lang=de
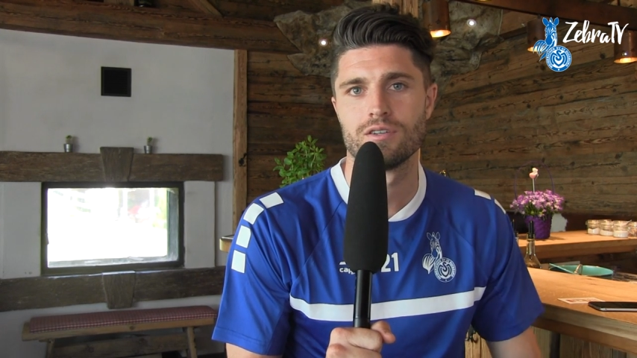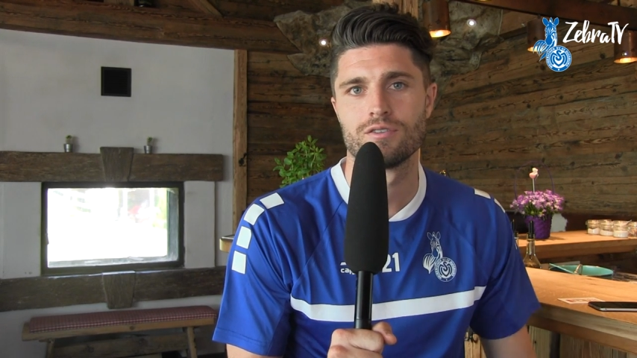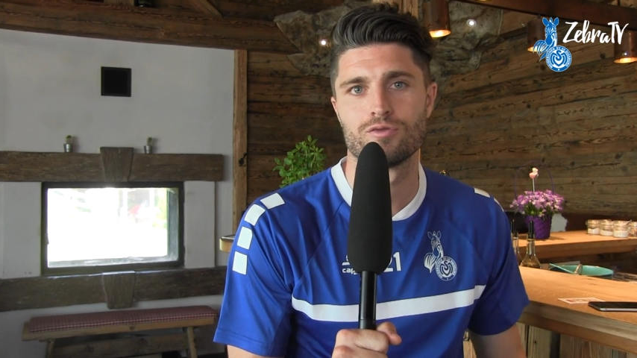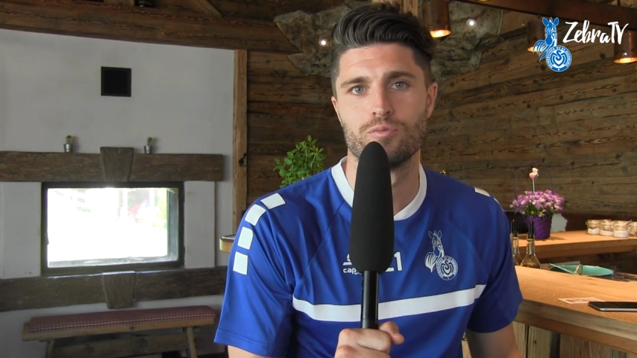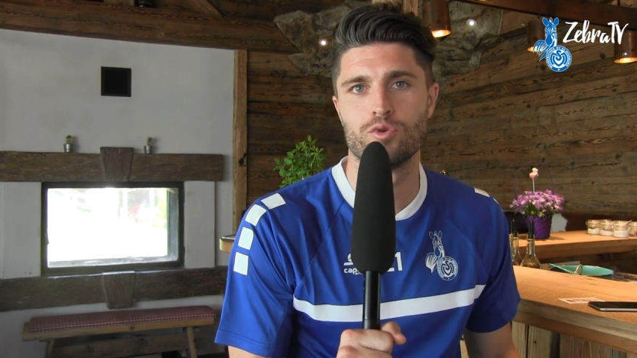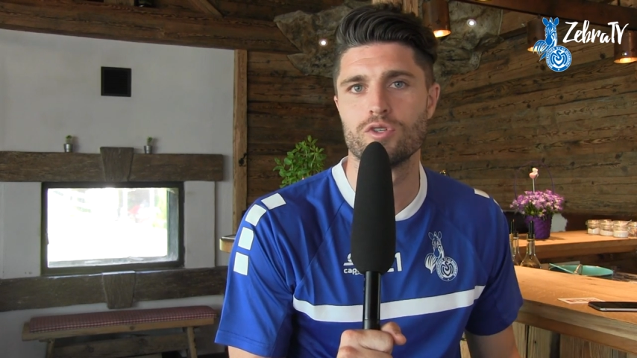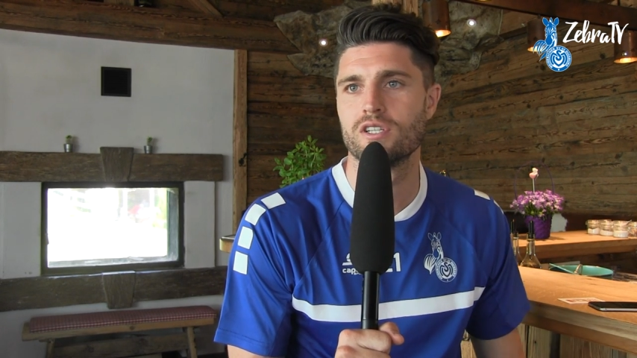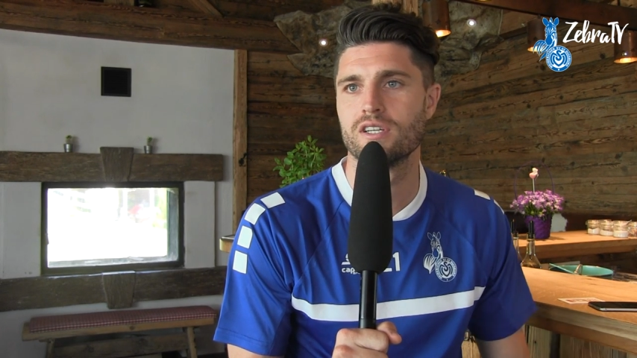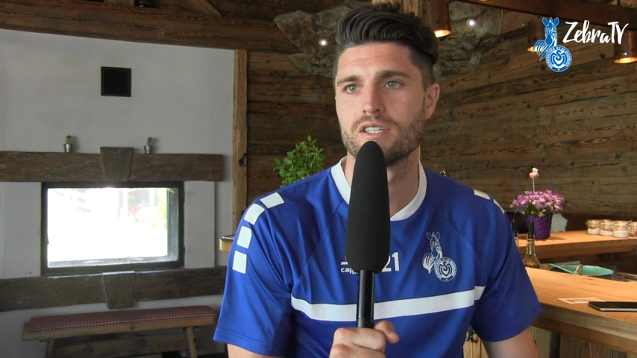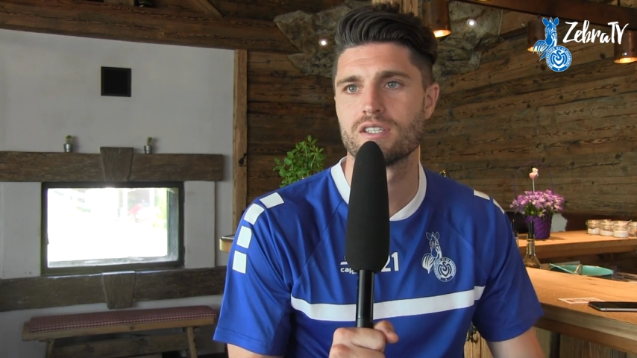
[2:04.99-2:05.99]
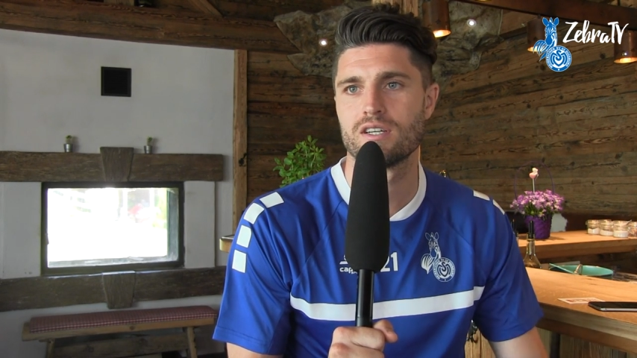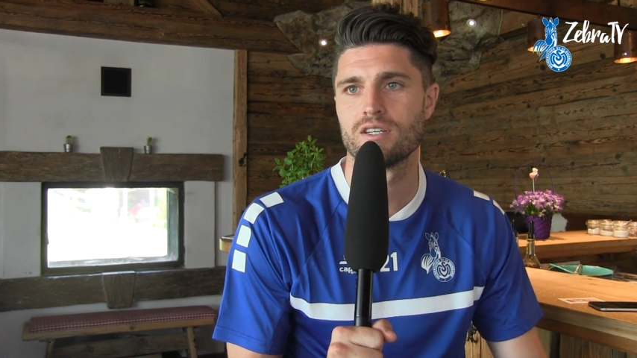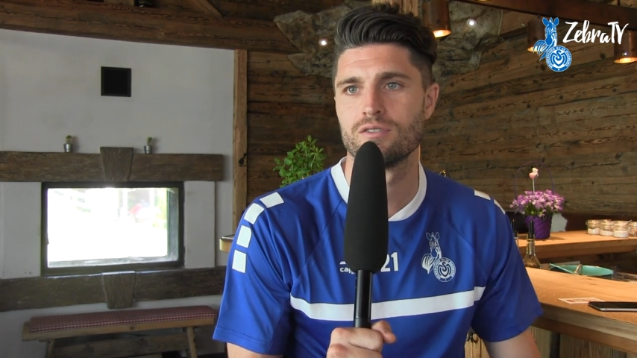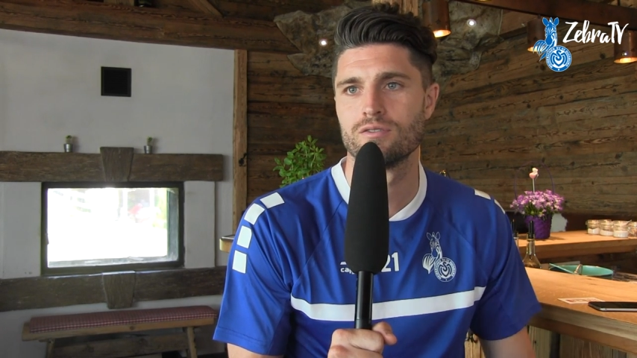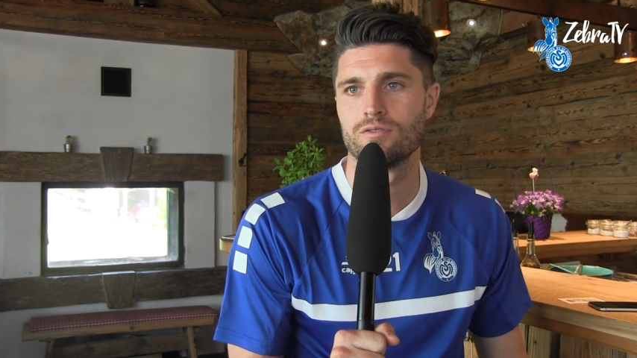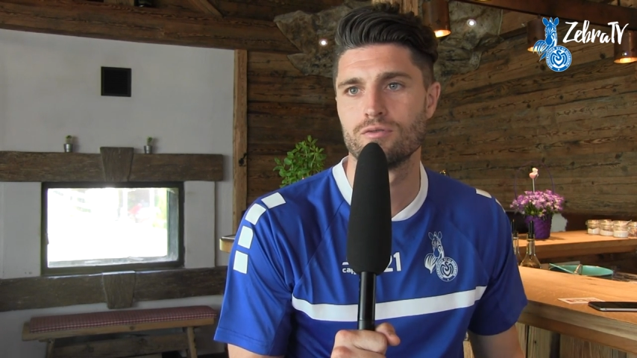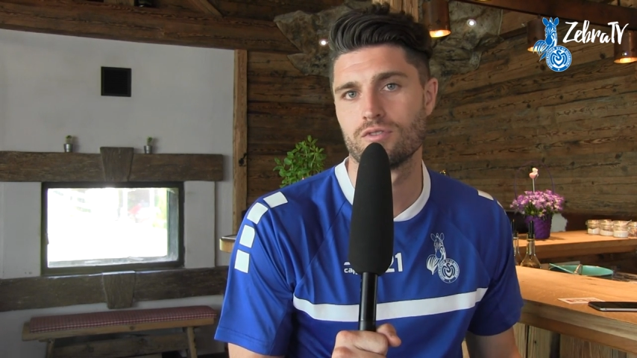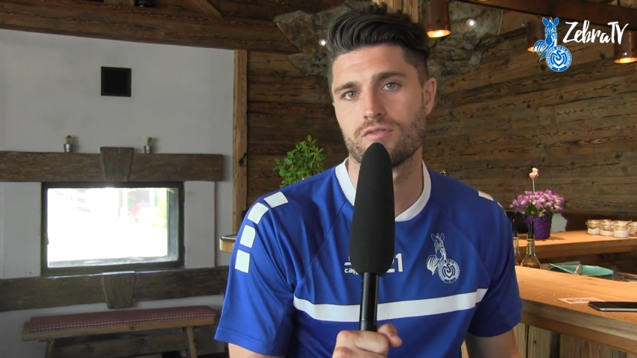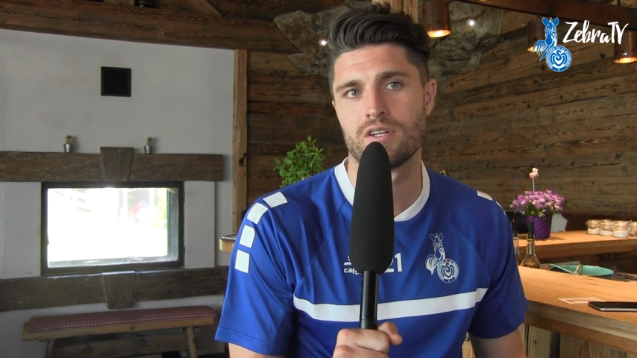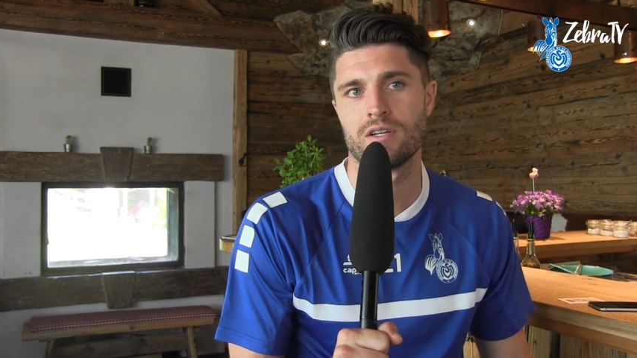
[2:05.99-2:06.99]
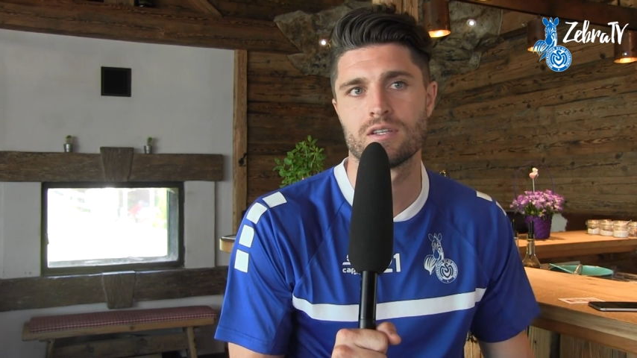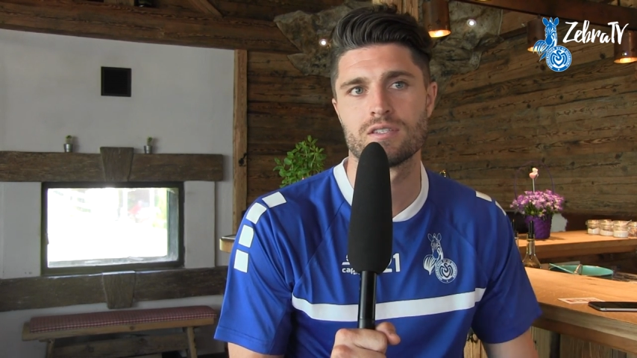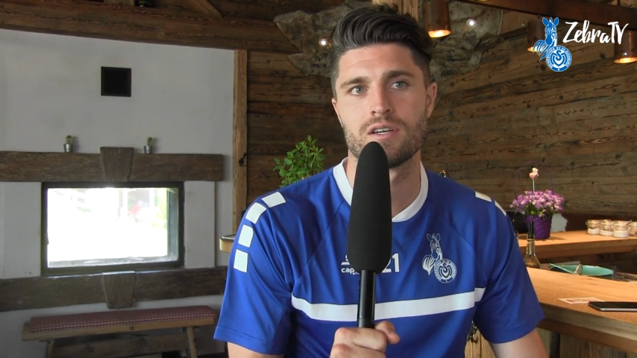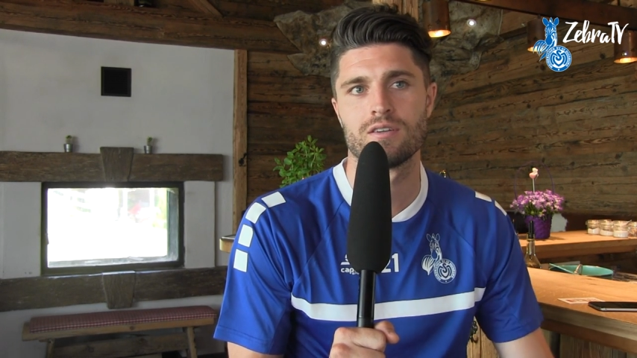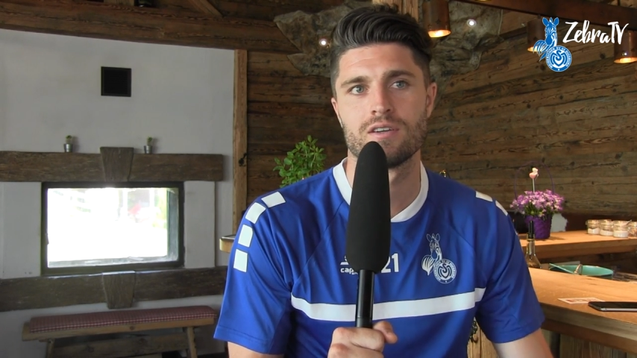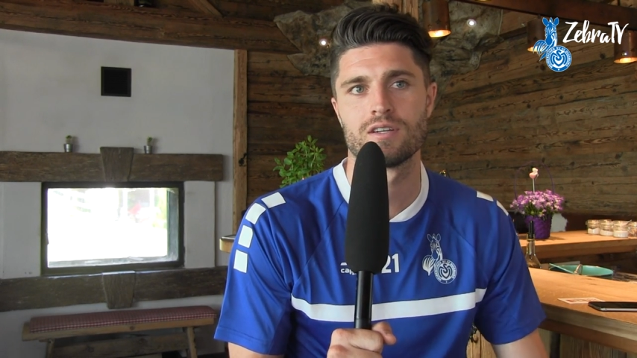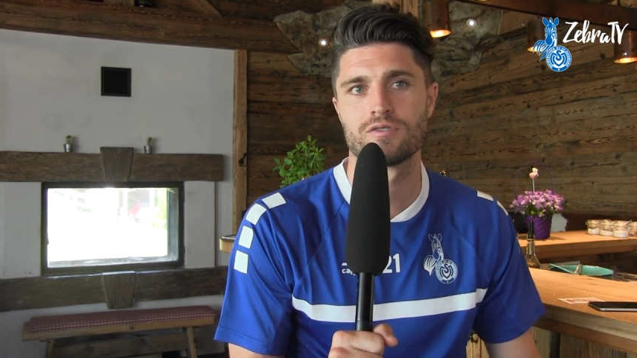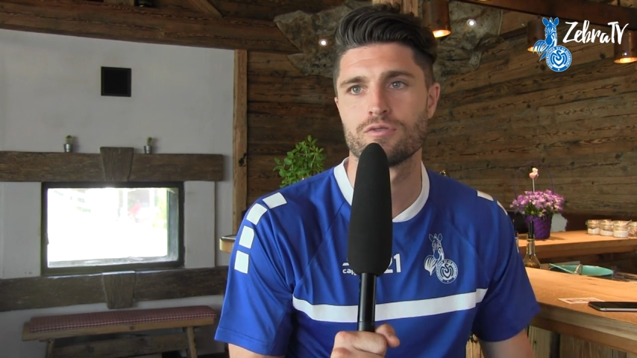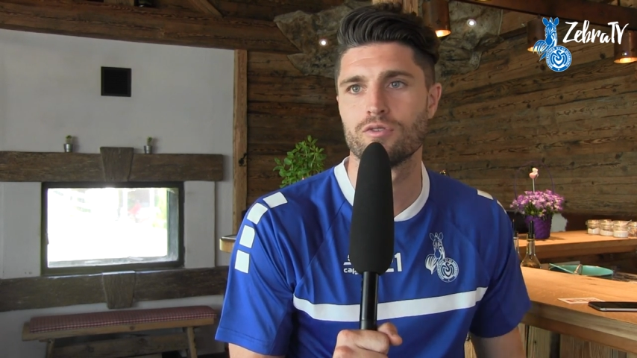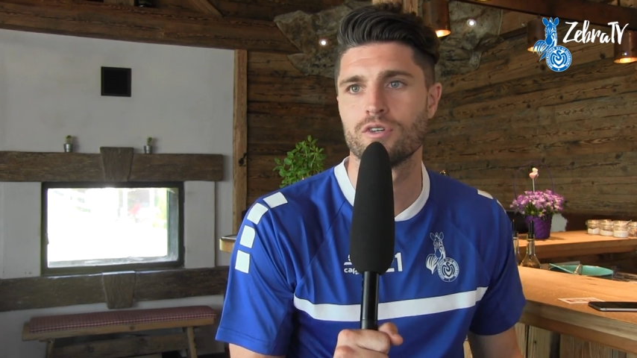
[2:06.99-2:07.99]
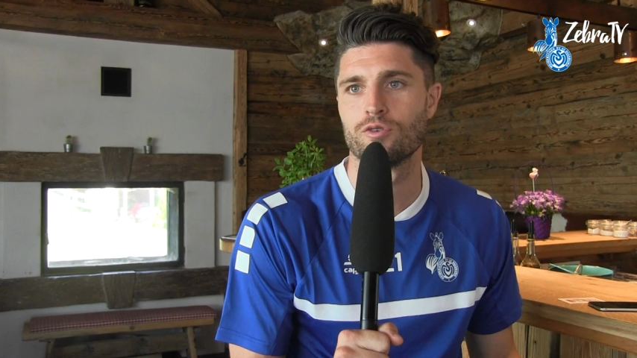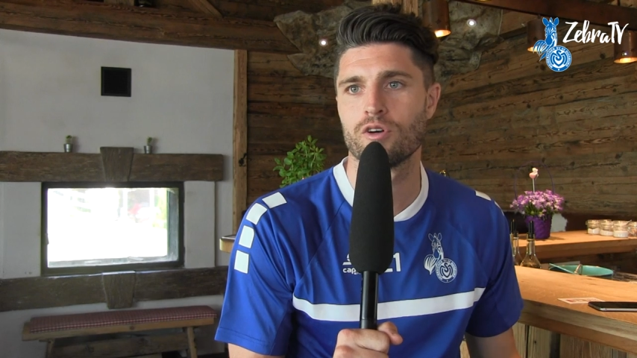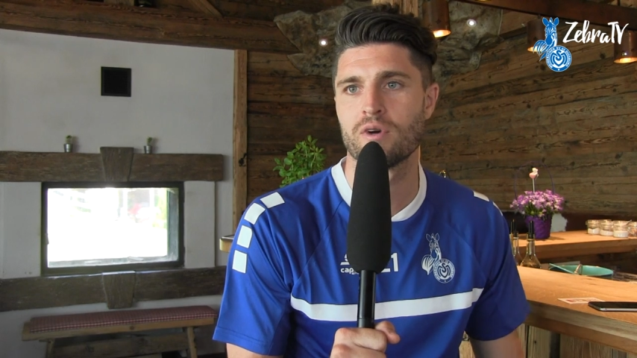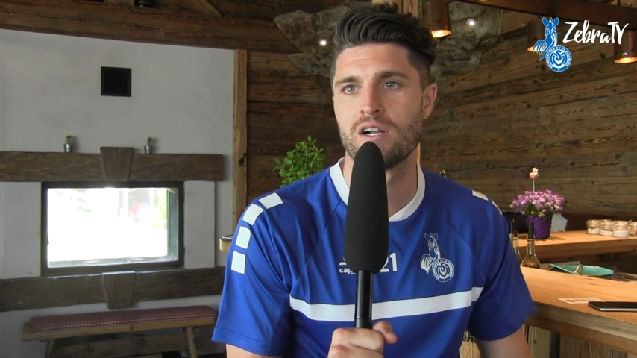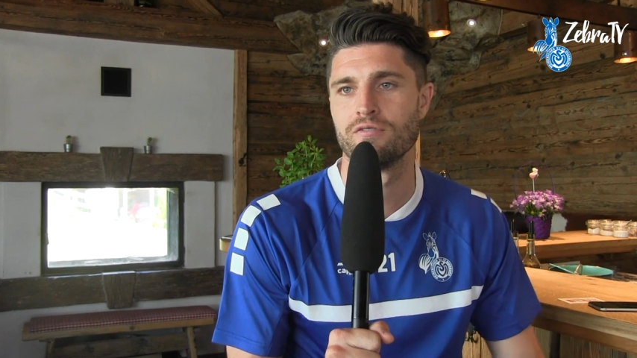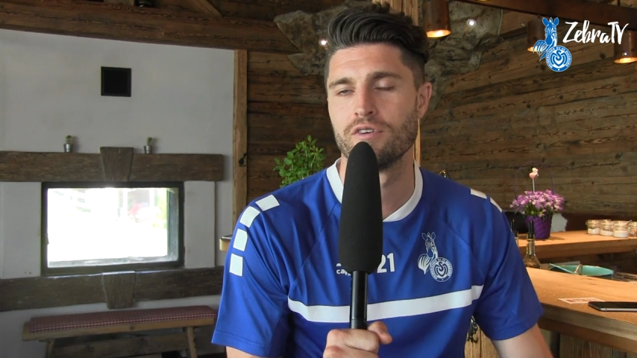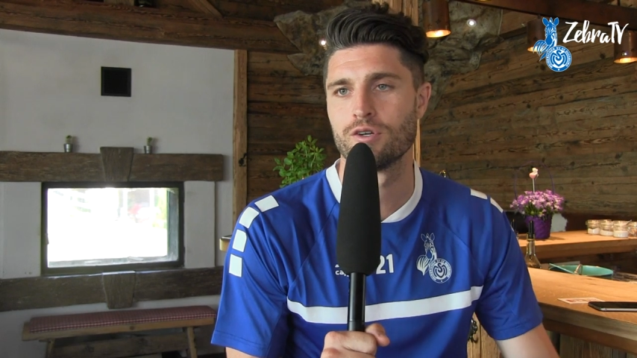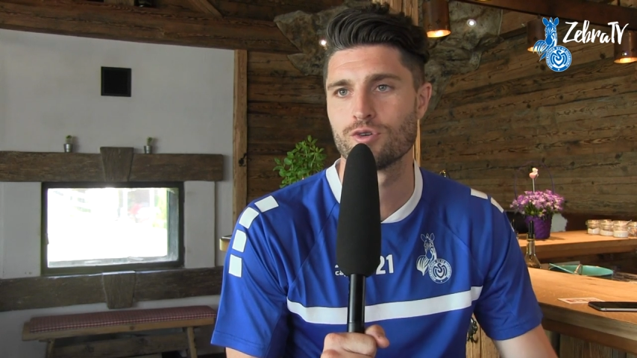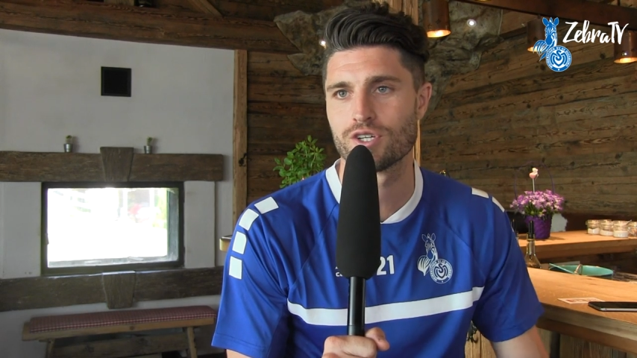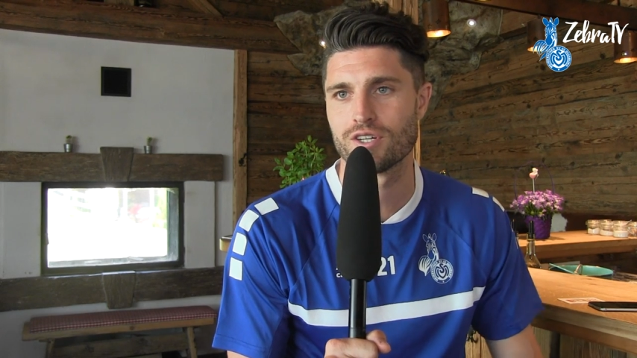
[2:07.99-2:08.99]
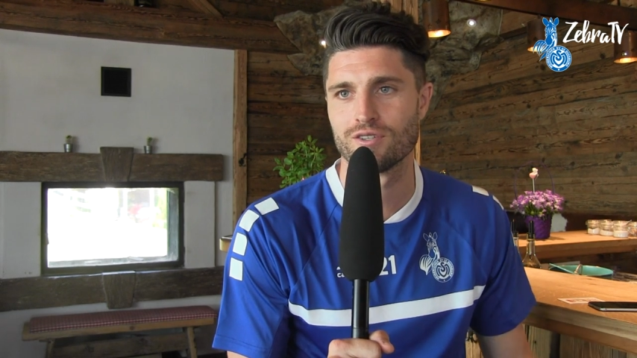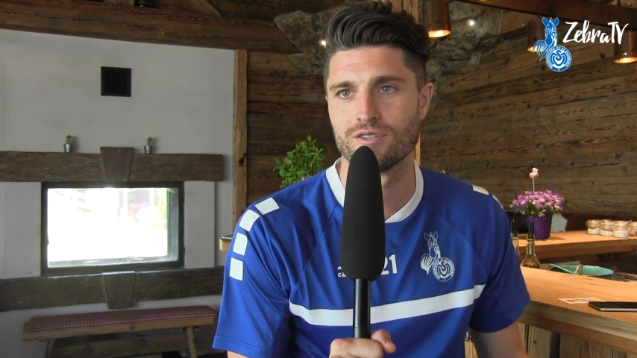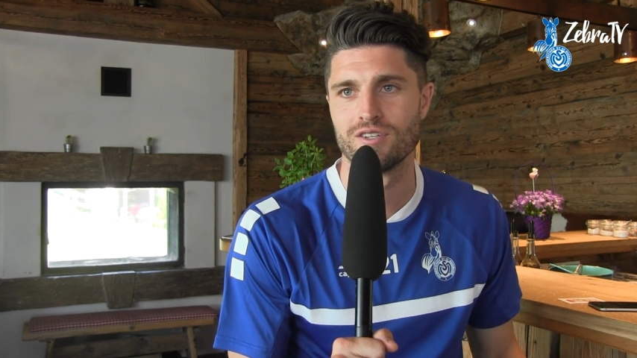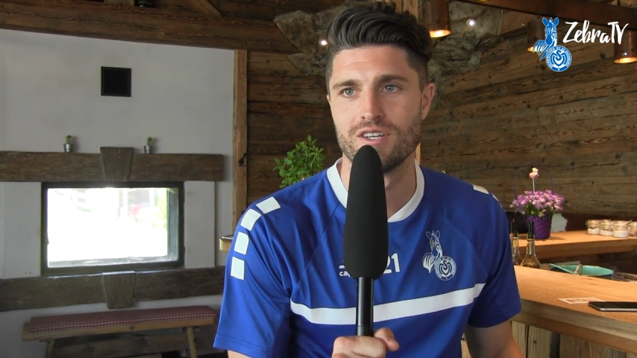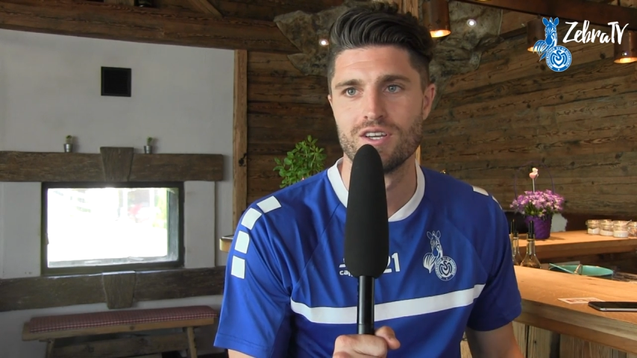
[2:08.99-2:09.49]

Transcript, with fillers: zu Bundesliga-Zeiten und Zweitliga-Zeiten ganz früher noch im alten Wedau-Stadion,